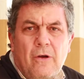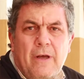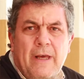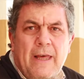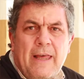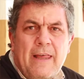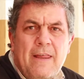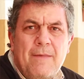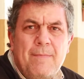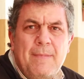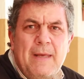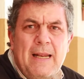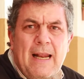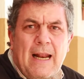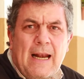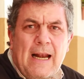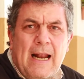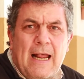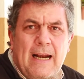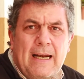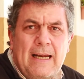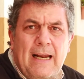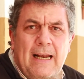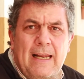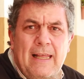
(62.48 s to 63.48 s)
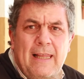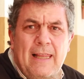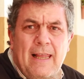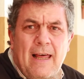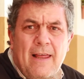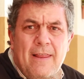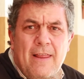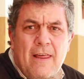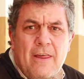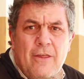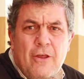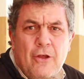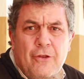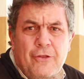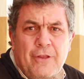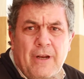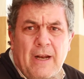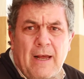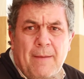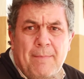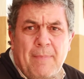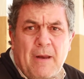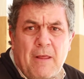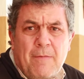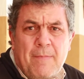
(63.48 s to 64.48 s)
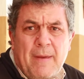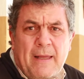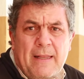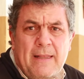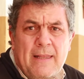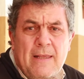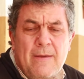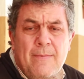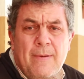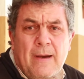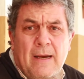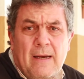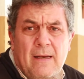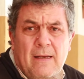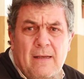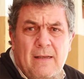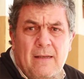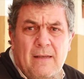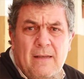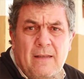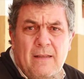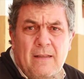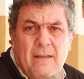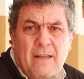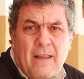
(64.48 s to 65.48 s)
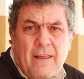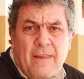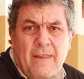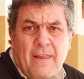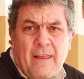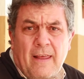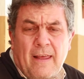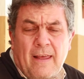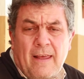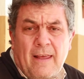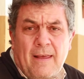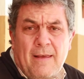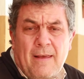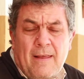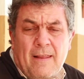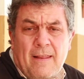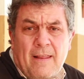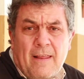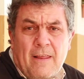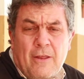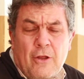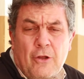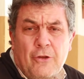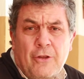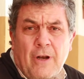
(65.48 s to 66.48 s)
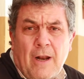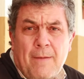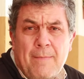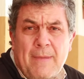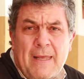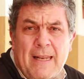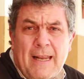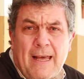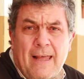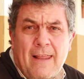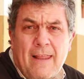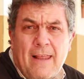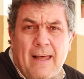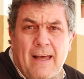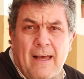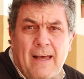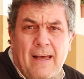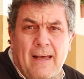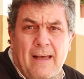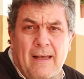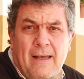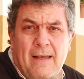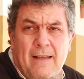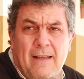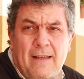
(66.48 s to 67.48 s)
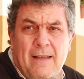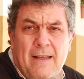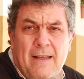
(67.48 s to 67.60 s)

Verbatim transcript: Es mirar la realidad desde otra perspectiva, desde, desde otra mirada.